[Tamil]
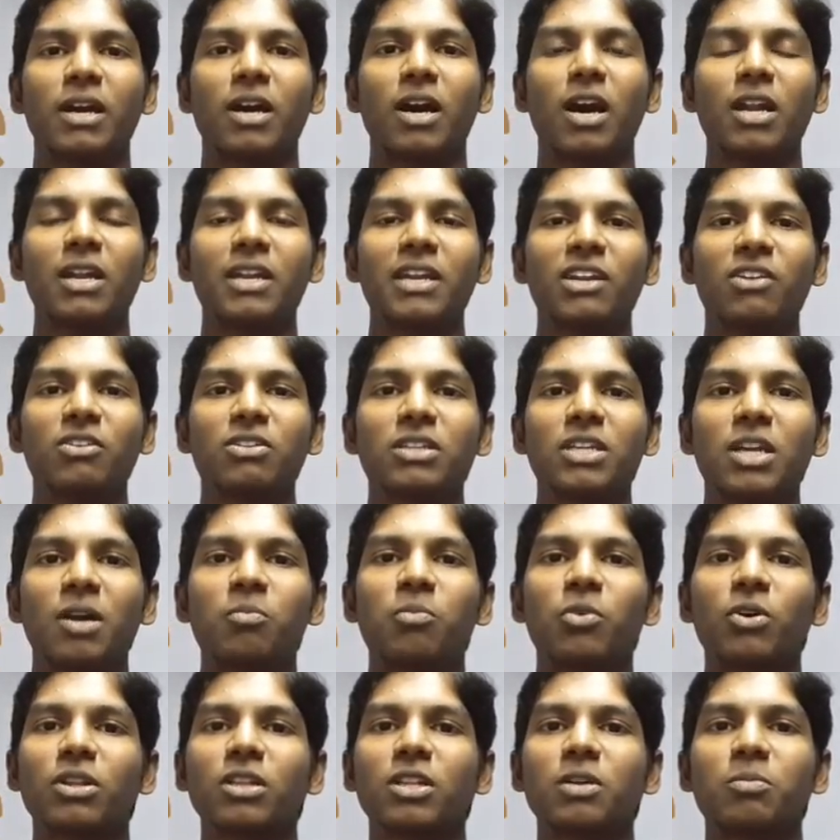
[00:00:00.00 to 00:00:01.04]
ஹார்ட் ரேட் வந்து
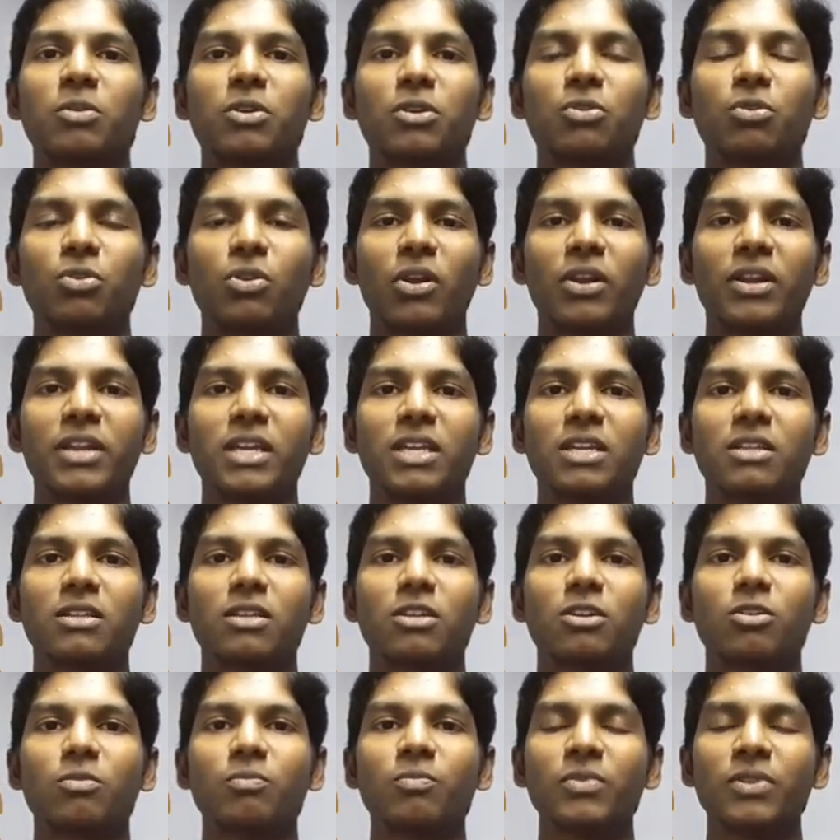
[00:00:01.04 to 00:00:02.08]
நான் பிறந்தப்போ டூ டுவெண்ட்டி
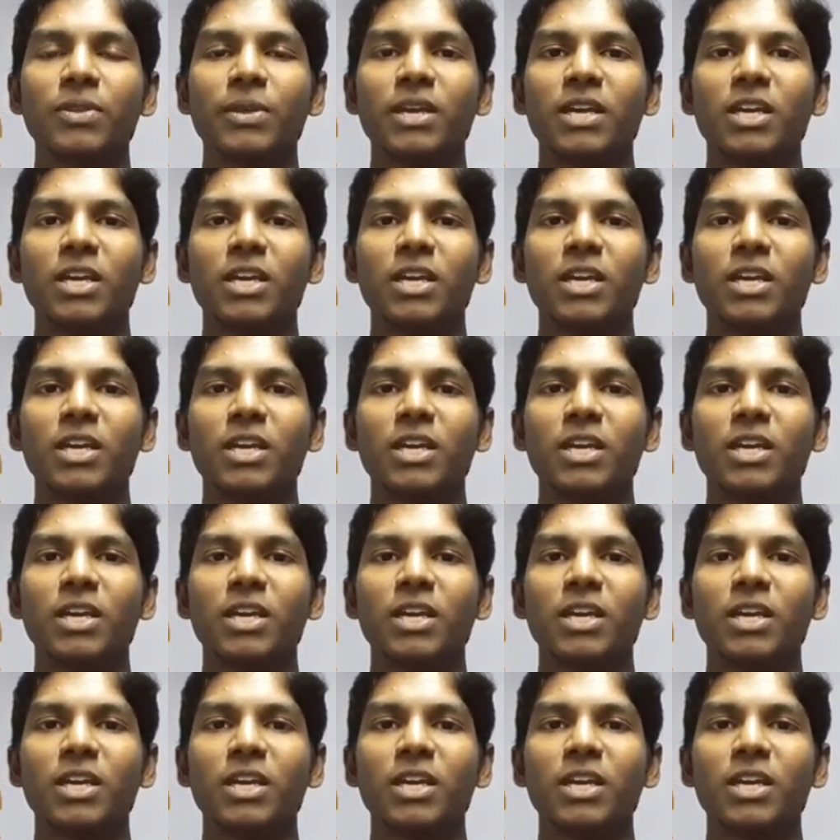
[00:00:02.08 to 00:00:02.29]
இருந்திருக்கும்